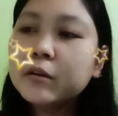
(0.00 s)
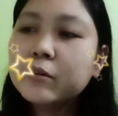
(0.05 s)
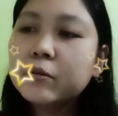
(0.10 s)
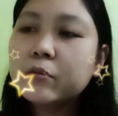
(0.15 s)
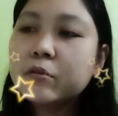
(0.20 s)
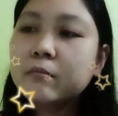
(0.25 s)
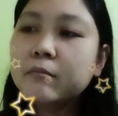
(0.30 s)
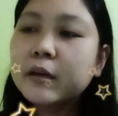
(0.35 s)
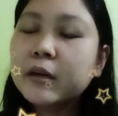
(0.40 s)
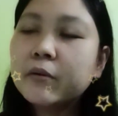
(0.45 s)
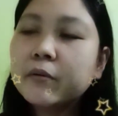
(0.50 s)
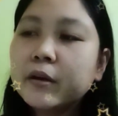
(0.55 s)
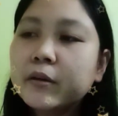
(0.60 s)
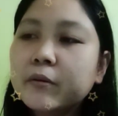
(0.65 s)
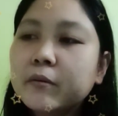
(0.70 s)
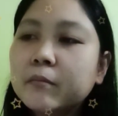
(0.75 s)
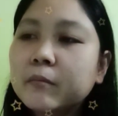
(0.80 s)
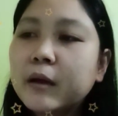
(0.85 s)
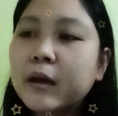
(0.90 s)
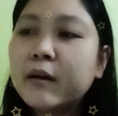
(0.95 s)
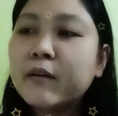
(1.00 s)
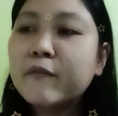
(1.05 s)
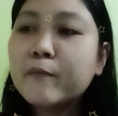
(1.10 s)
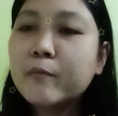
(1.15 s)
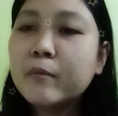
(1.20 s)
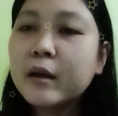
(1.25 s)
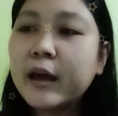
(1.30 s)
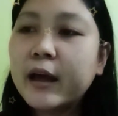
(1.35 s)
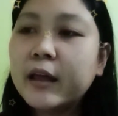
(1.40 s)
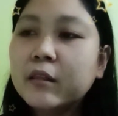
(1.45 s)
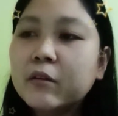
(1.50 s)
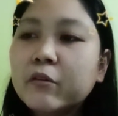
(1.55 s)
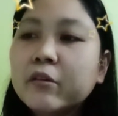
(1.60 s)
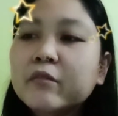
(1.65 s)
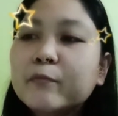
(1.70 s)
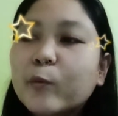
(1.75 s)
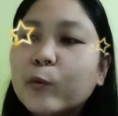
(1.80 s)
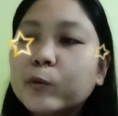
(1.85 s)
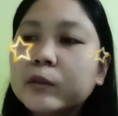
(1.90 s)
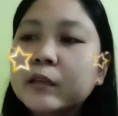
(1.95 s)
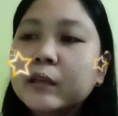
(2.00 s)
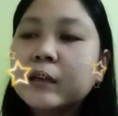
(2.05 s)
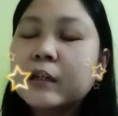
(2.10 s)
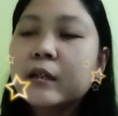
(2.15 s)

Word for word: nyo kung meron kayong mga Android phone,